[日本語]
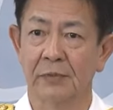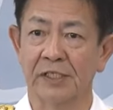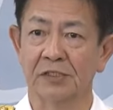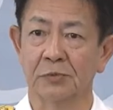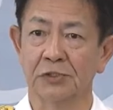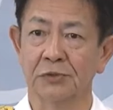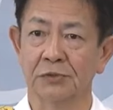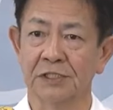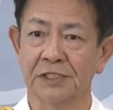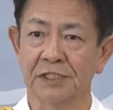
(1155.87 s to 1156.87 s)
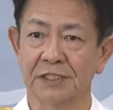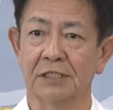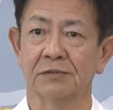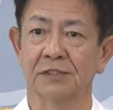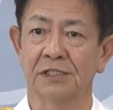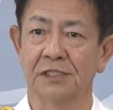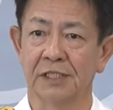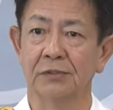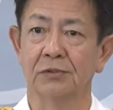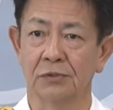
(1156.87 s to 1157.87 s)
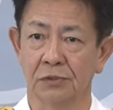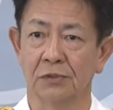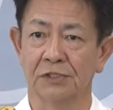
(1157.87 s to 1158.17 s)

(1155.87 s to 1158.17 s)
私も19日に着任して以降の